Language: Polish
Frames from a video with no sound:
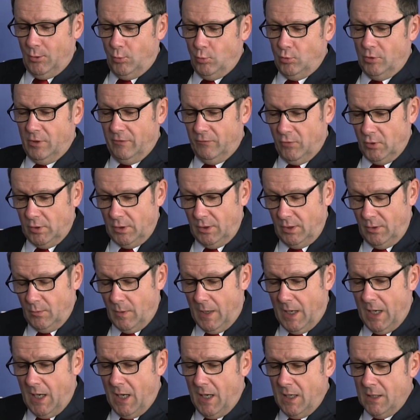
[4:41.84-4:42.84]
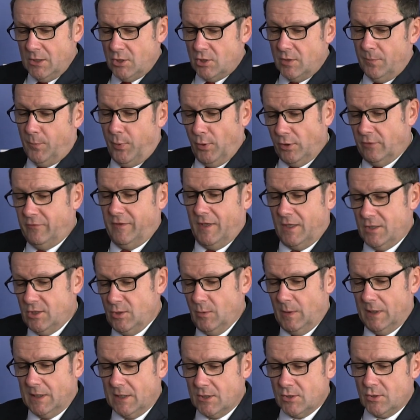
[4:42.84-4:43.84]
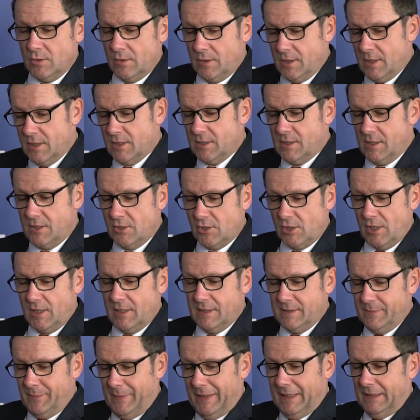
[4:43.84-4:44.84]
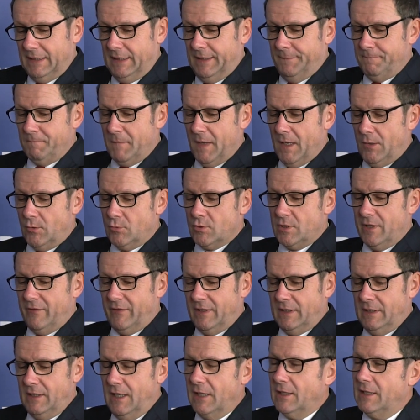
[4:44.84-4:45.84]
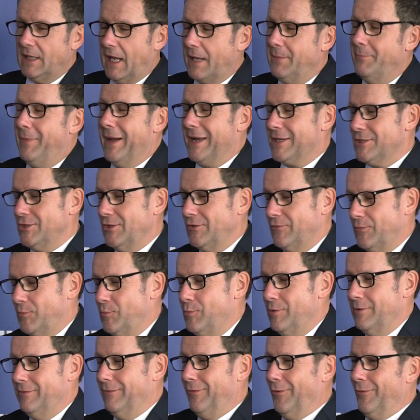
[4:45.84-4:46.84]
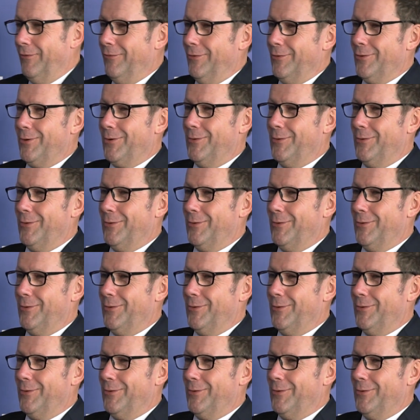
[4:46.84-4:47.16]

udowodniła, czy potwierdziła naszą tezę, że jest pani już nawet nie najbardziej wpływową